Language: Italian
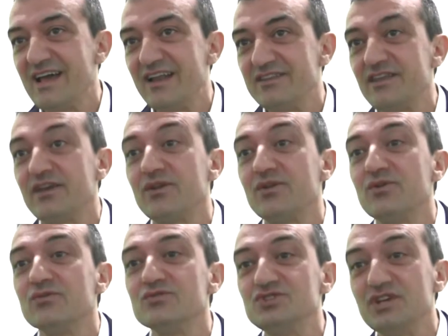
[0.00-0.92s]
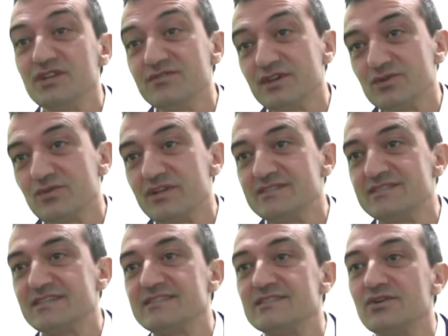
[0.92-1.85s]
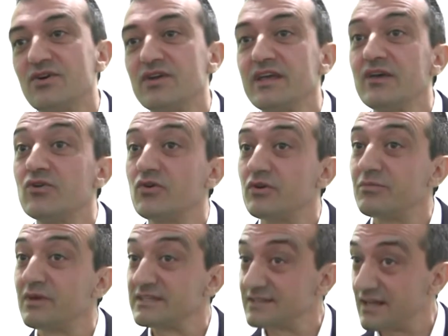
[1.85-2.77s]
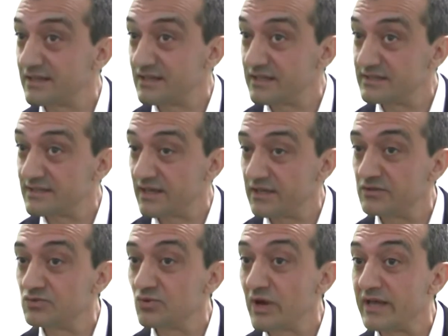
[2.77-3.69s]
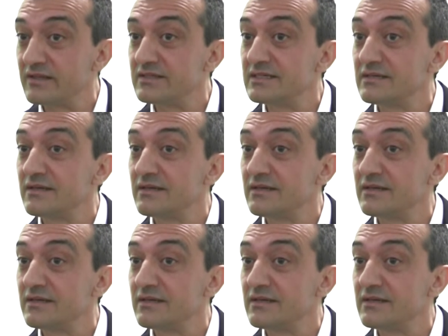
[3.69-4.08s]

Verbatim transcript: le tecnologie di virtualizzazione con bassa latenza end to -end.